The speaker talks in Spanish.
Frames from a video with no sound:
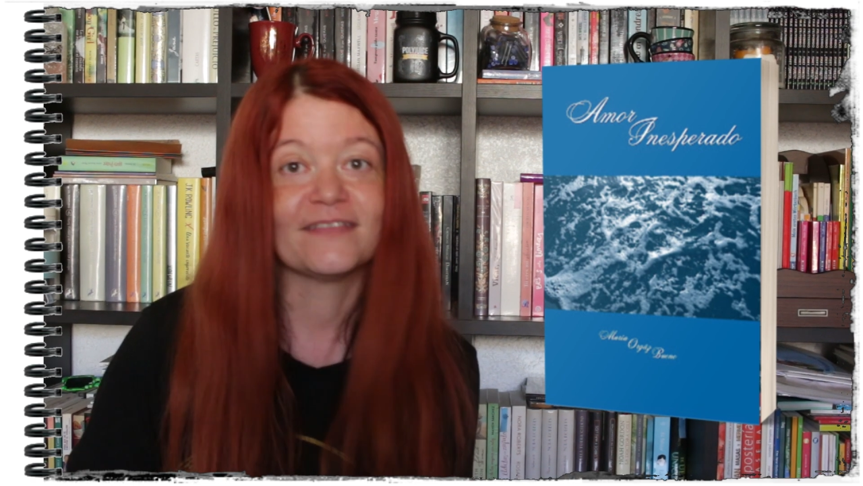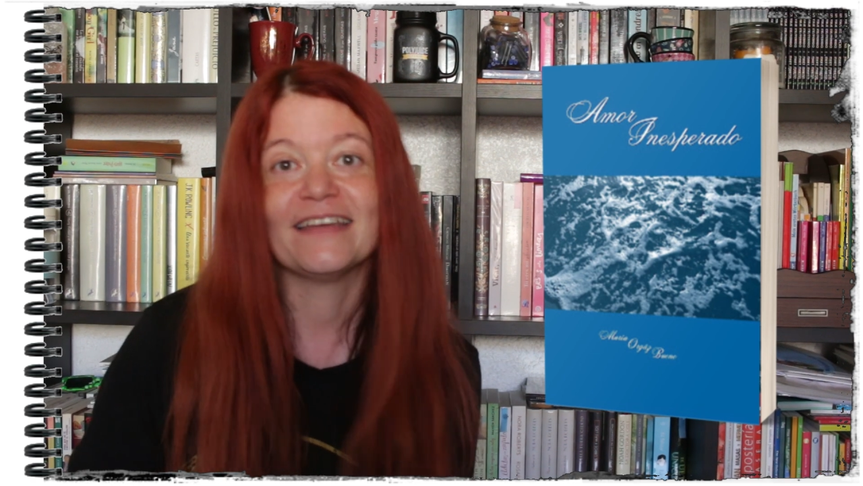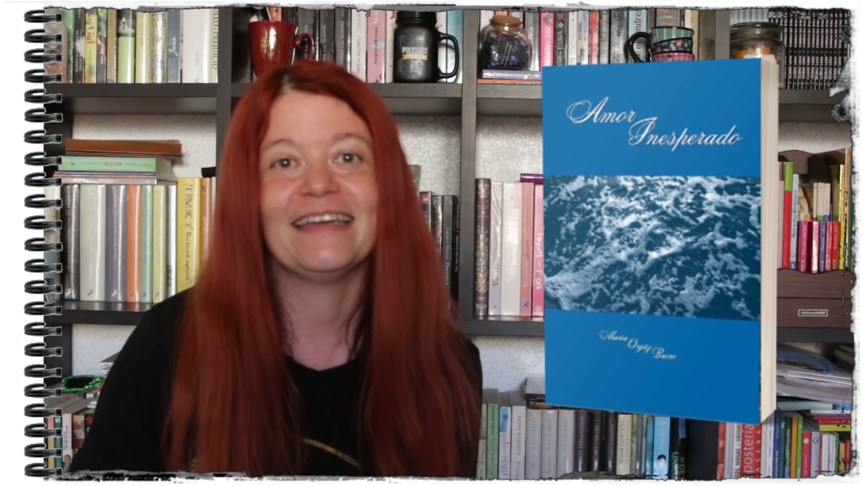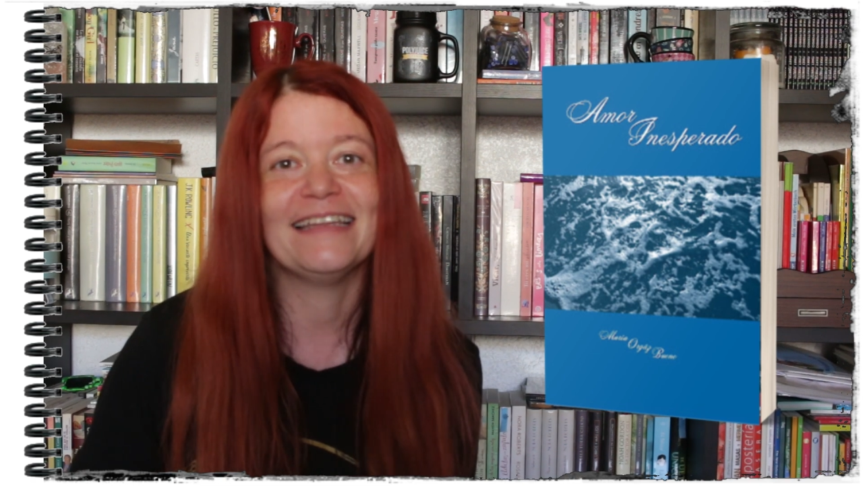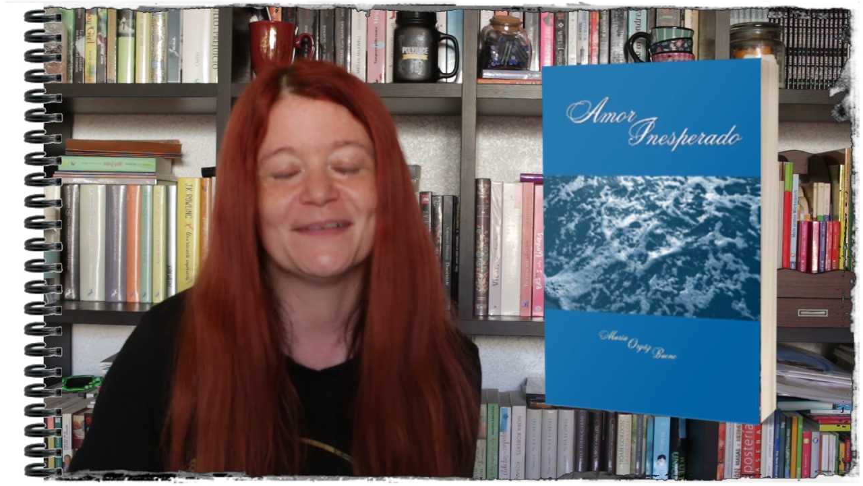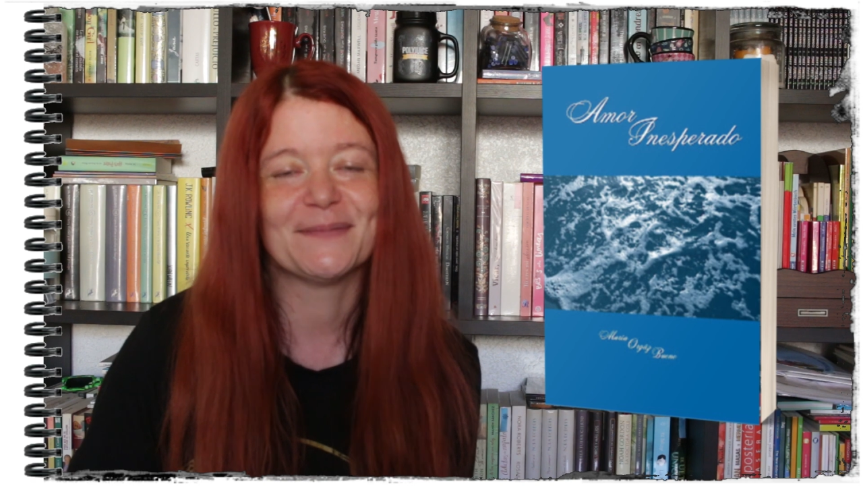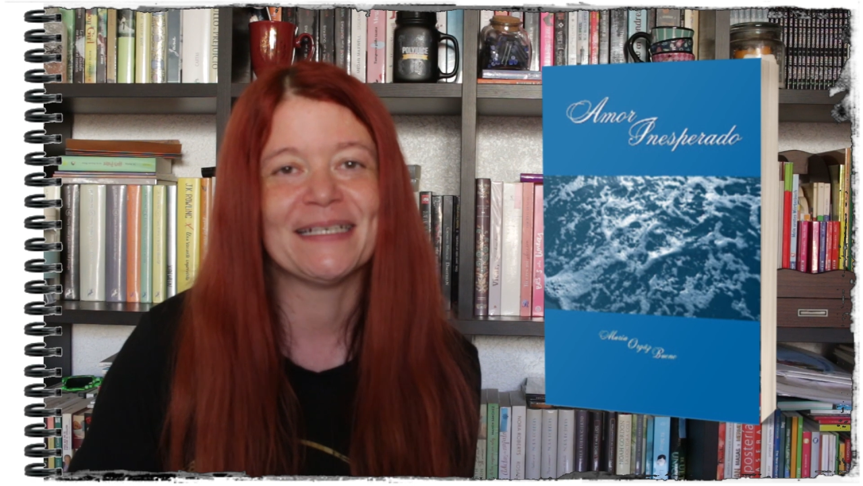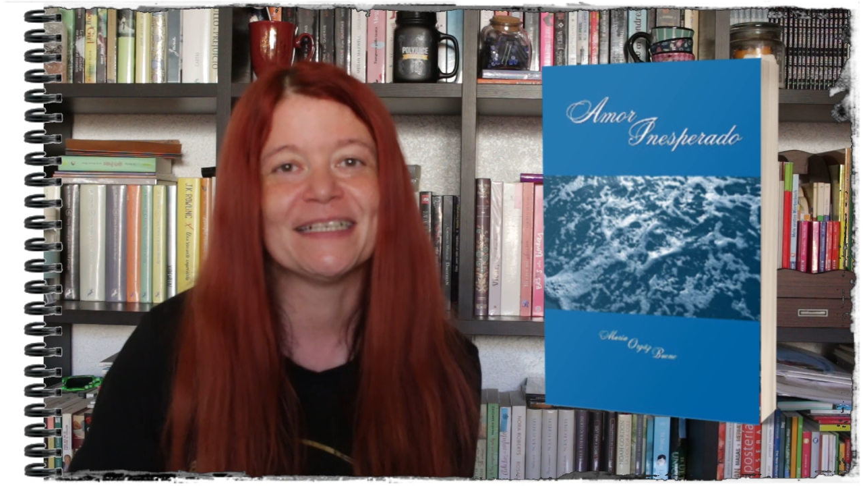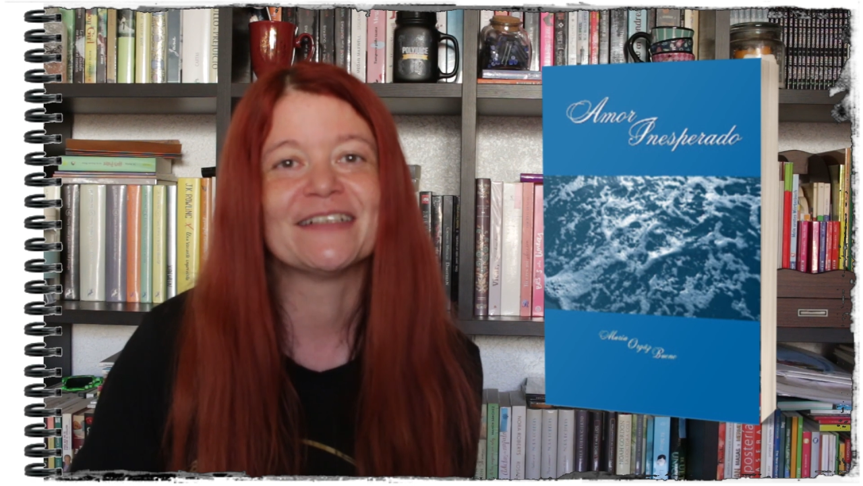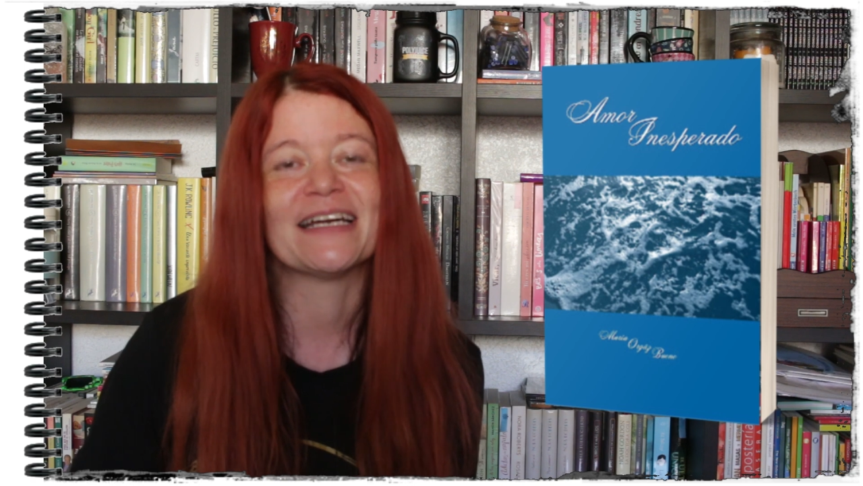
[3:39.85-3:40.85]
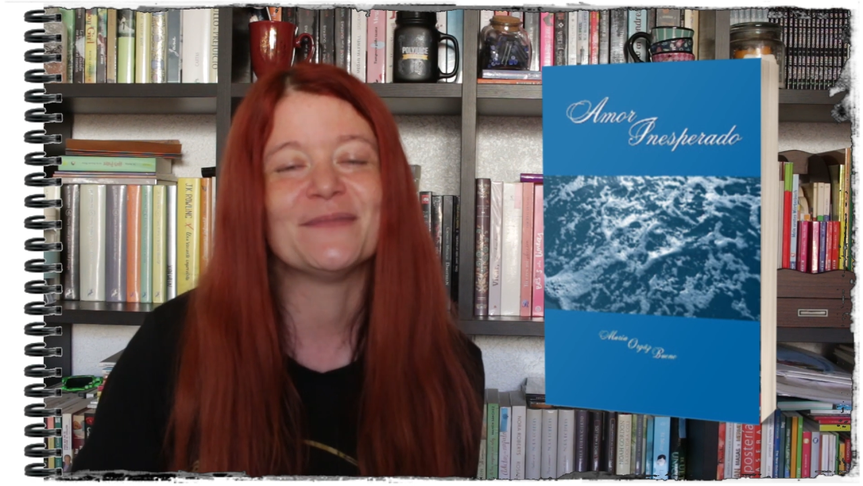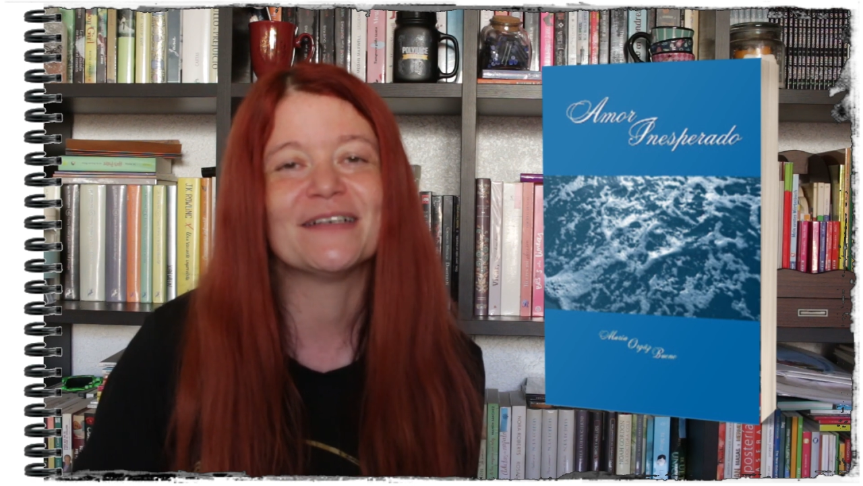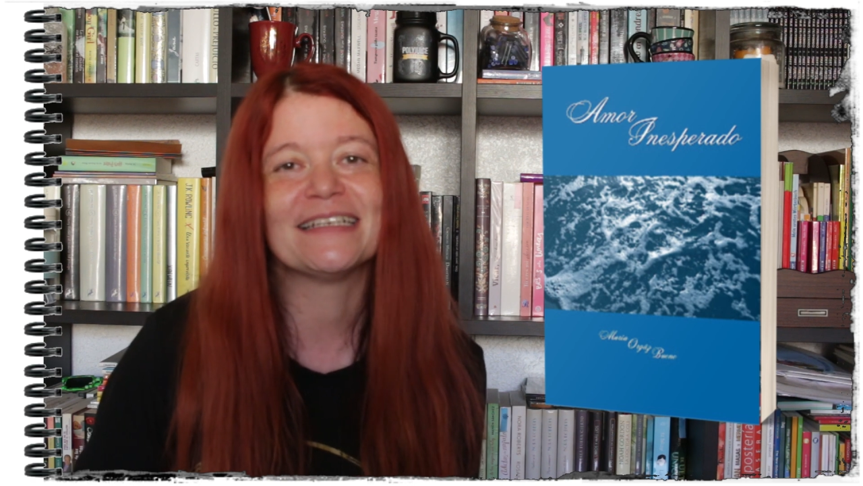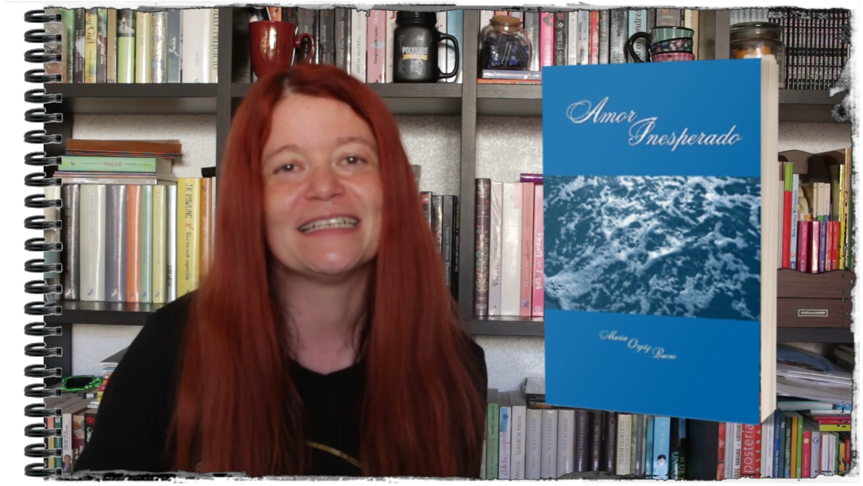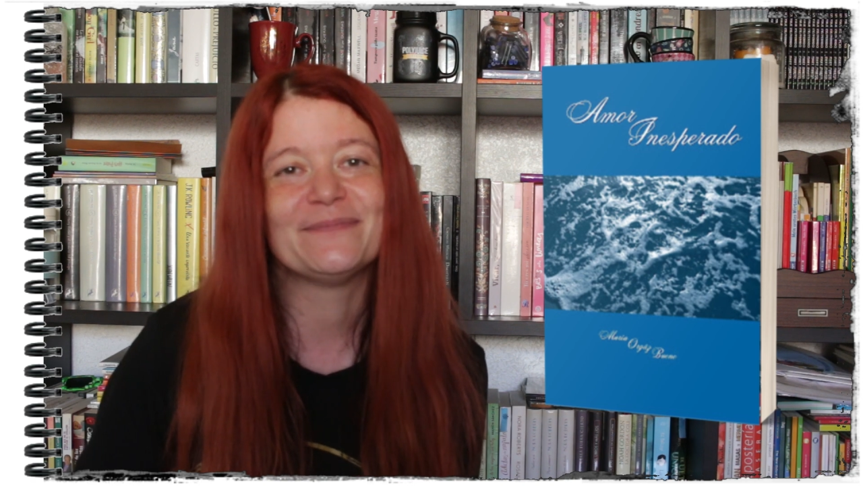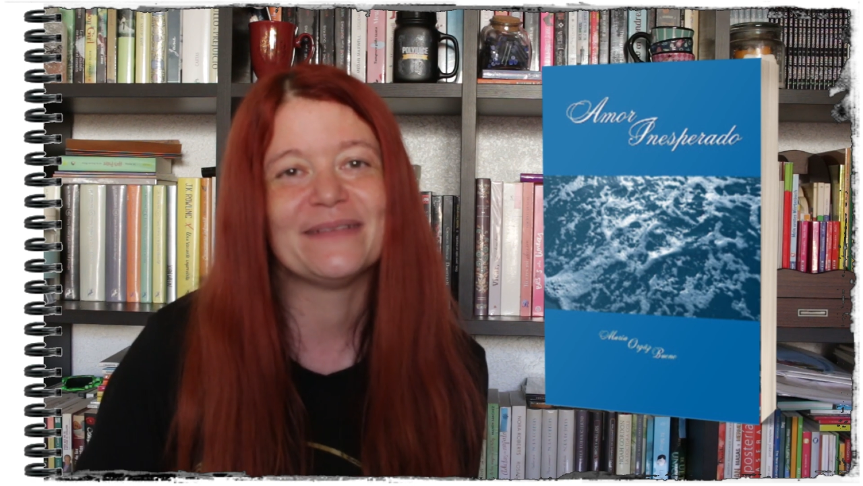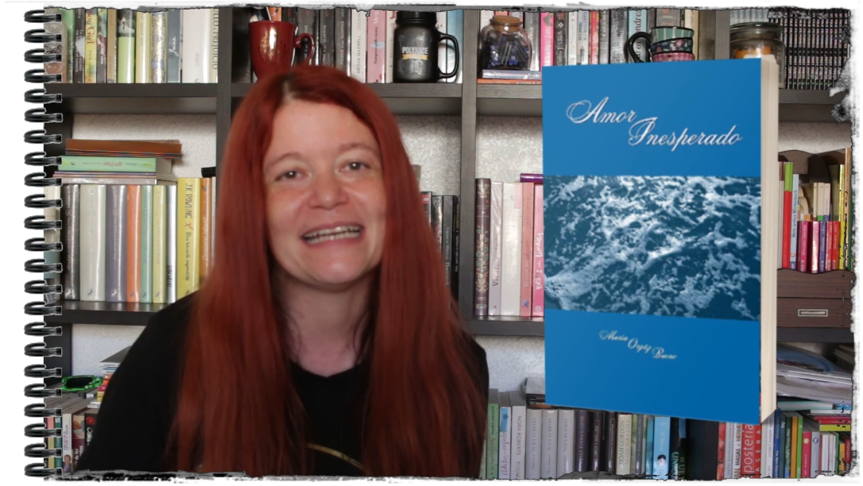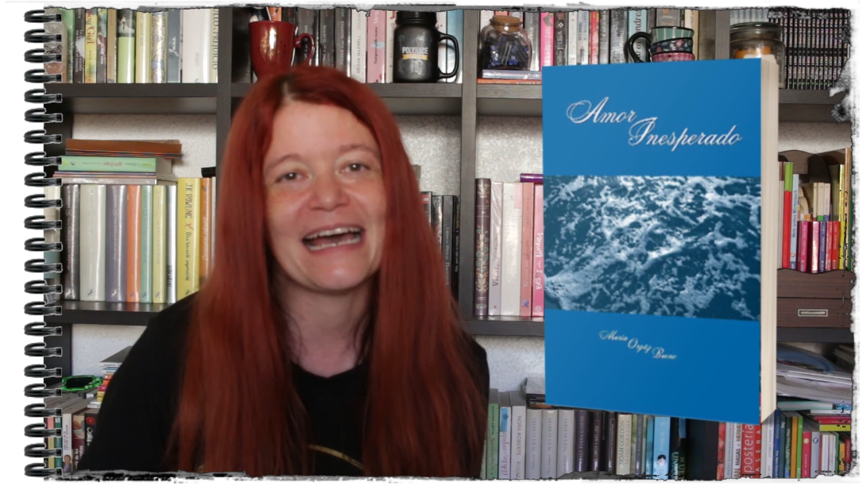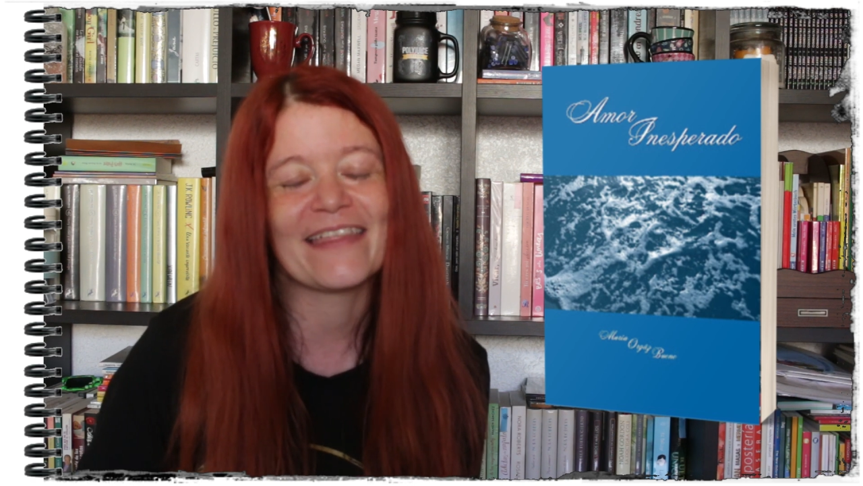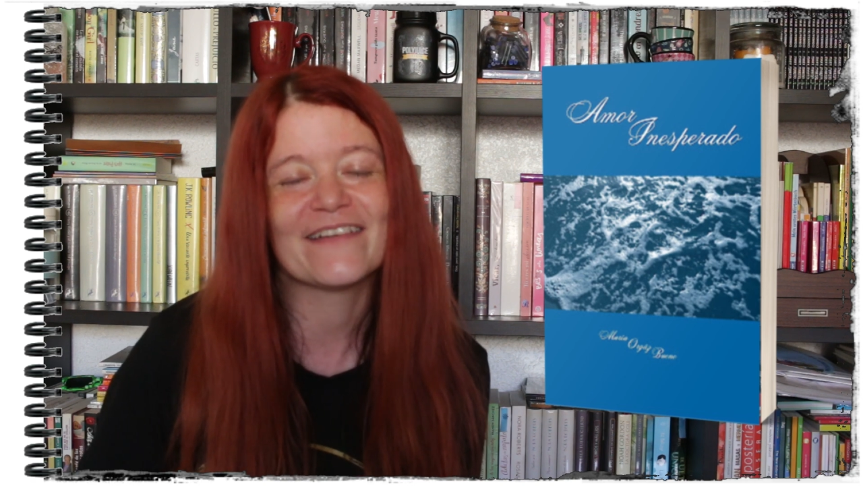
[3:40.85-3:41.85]
Y también con amor
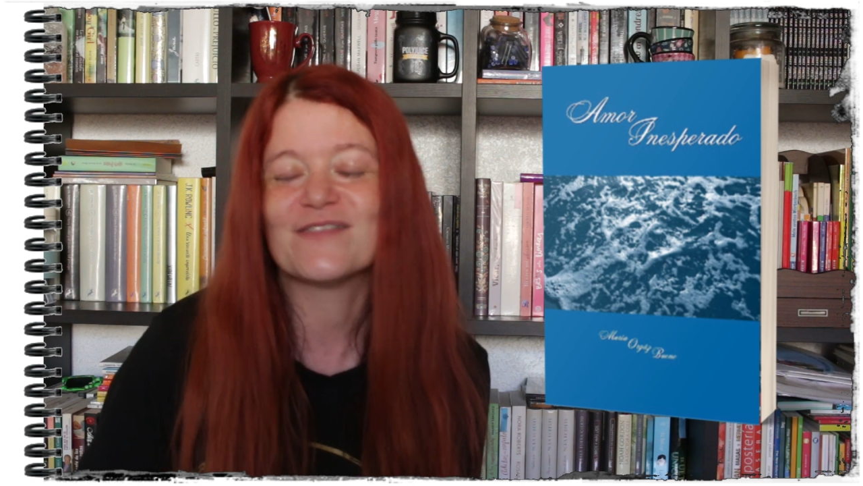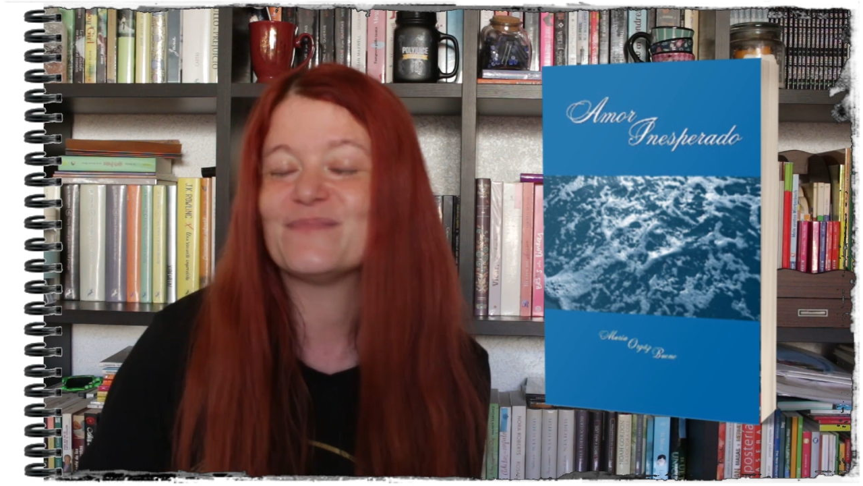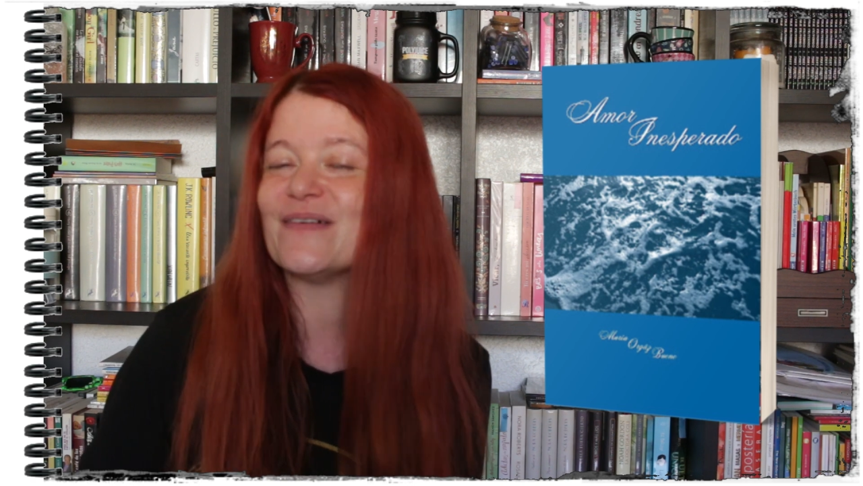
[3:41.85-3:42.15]
inesperado